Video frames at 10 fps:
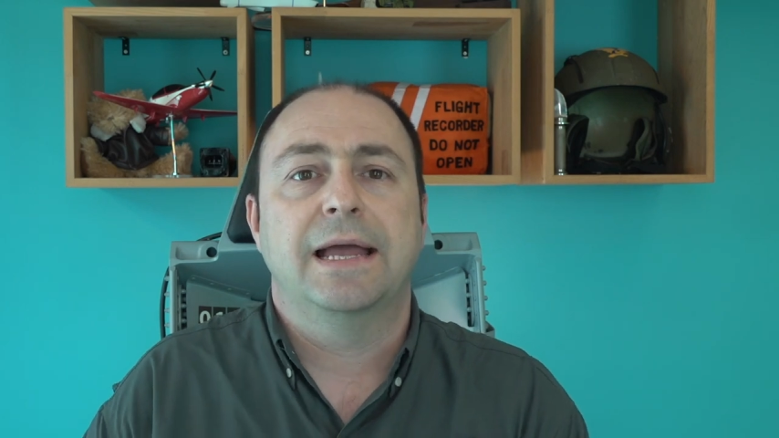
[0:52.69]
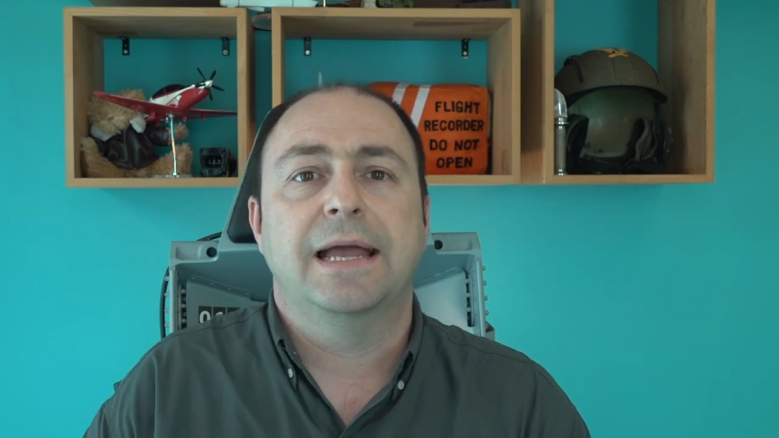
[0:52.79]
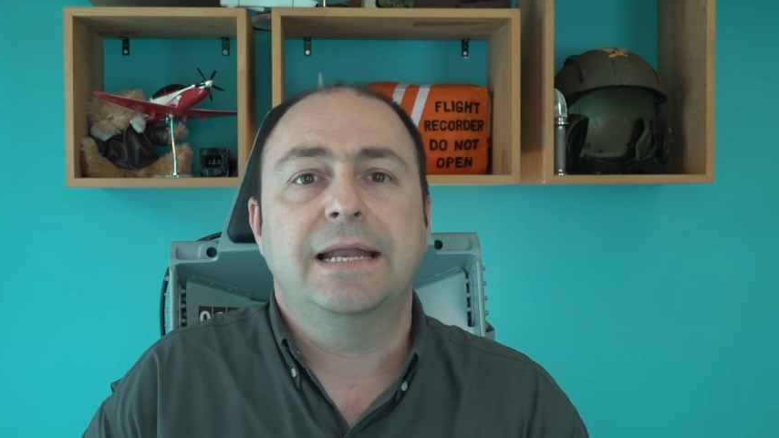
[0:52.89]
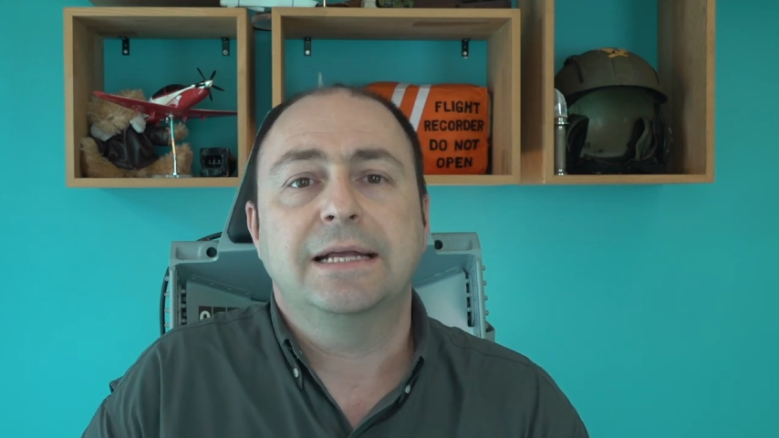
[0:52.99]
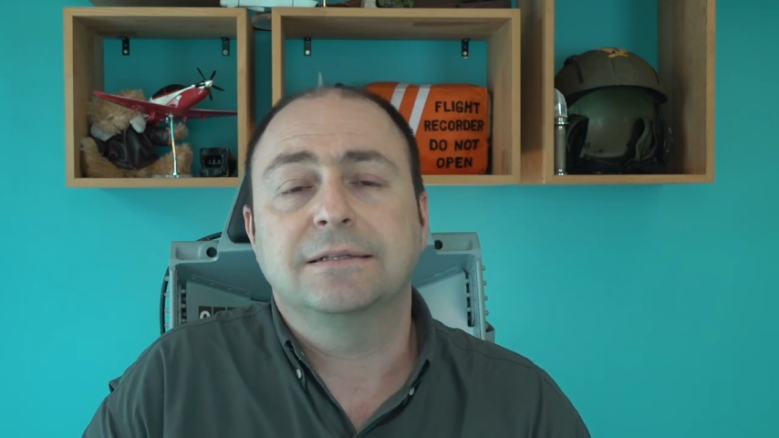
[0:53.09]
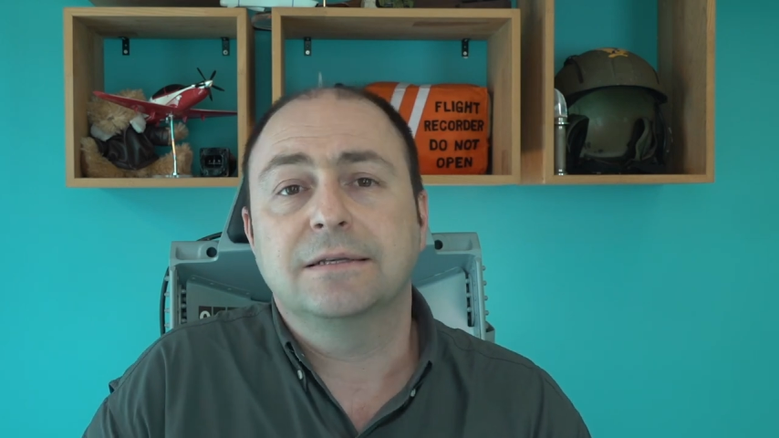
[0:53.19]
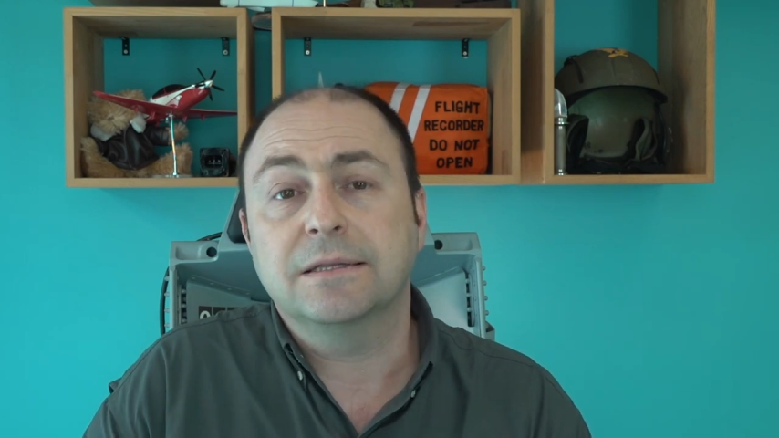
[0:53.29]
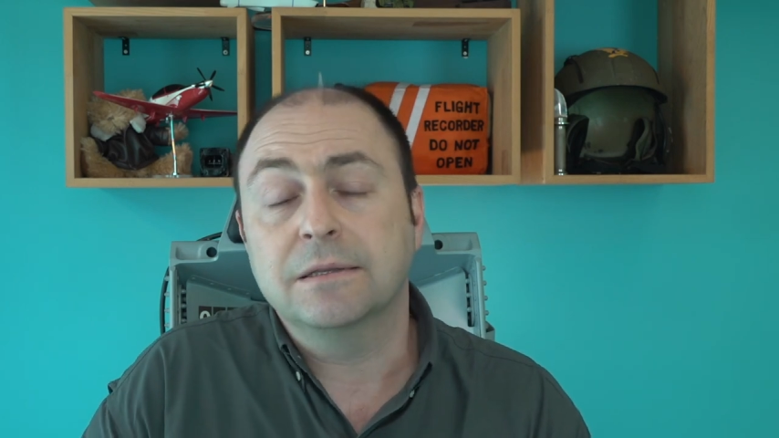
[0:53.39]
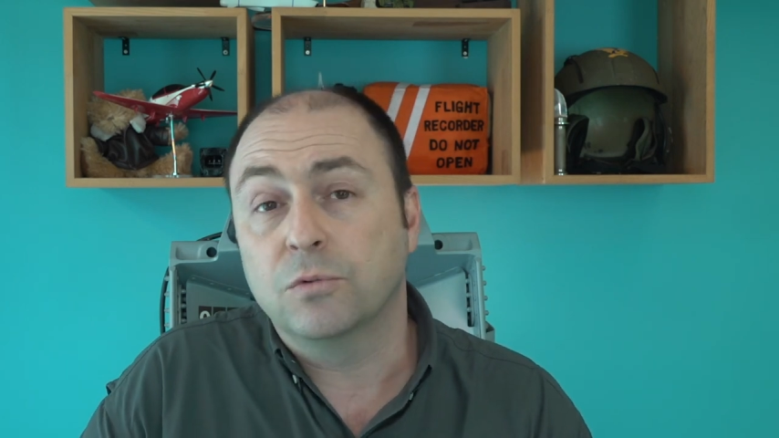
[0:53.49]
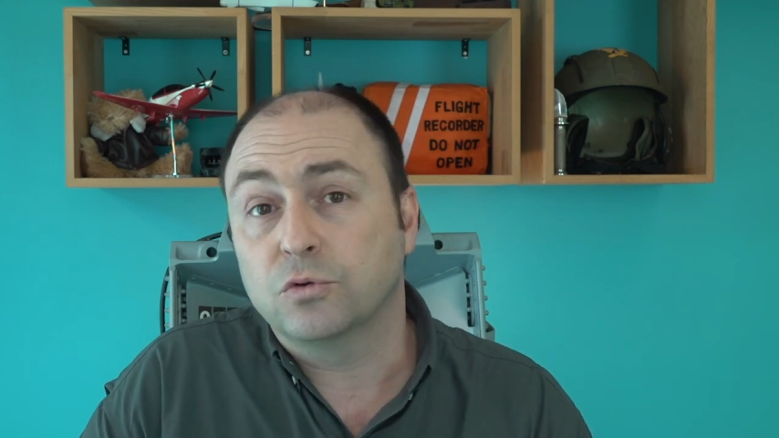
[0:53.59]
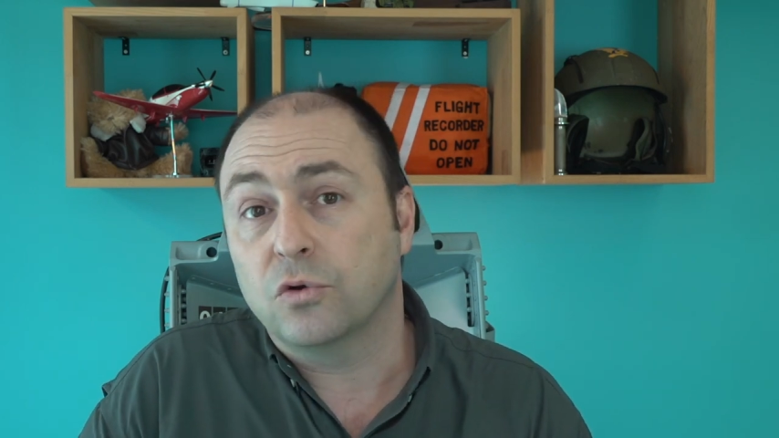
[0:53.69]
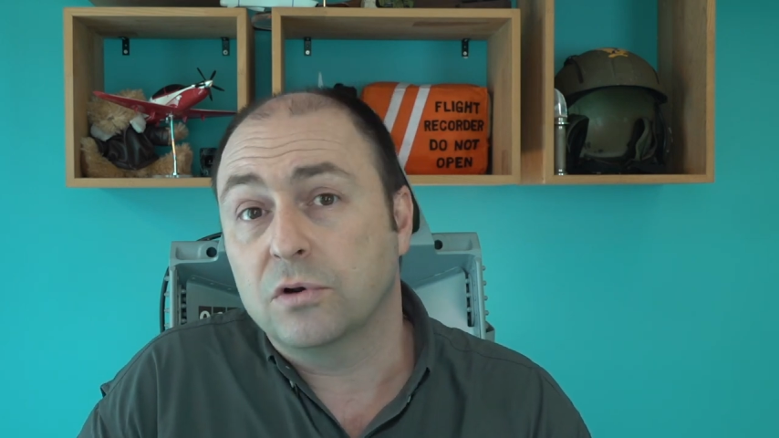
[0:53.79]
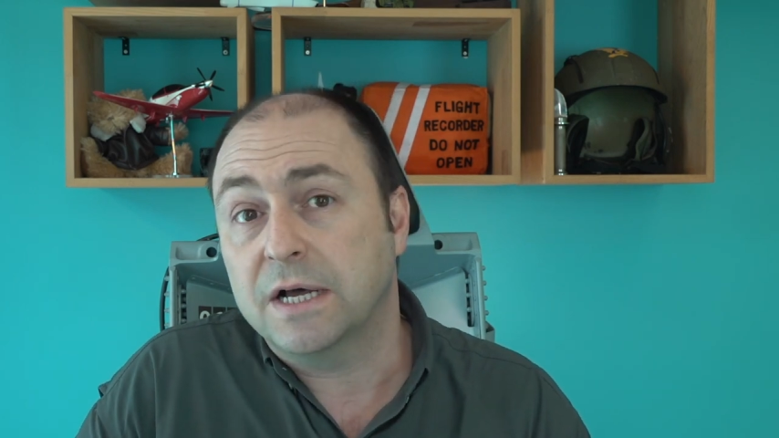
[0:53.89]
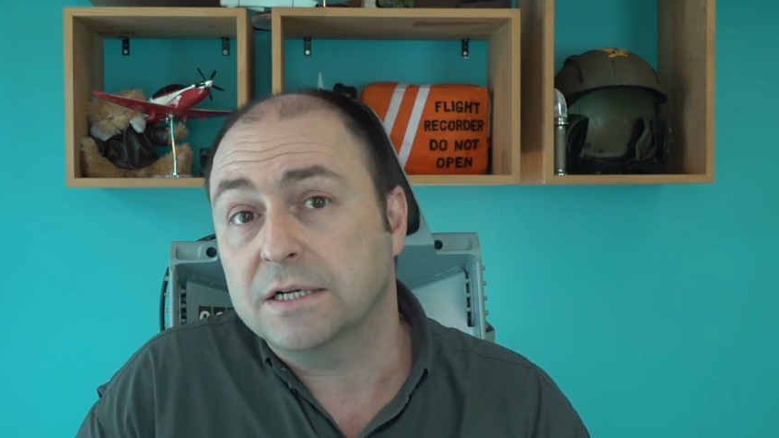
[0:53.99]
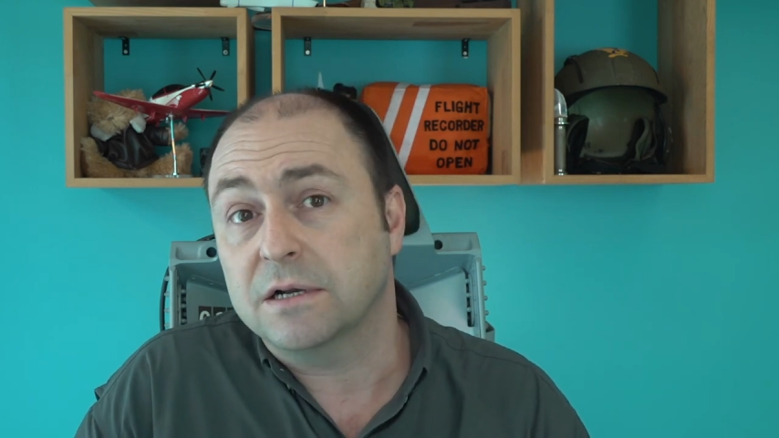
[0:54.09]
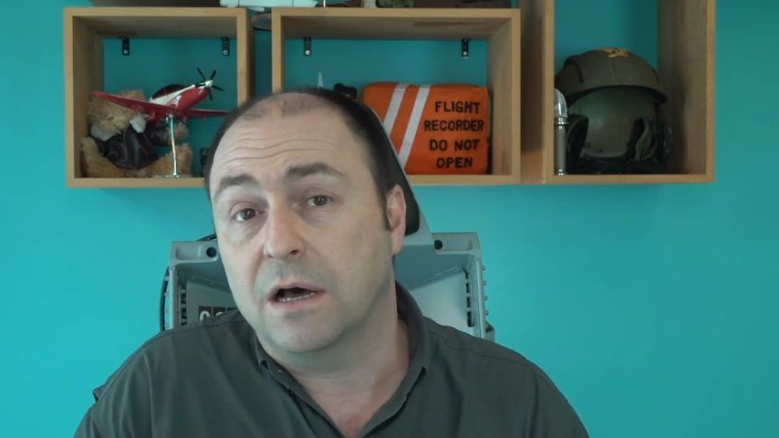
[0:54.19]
elektrikli motorlar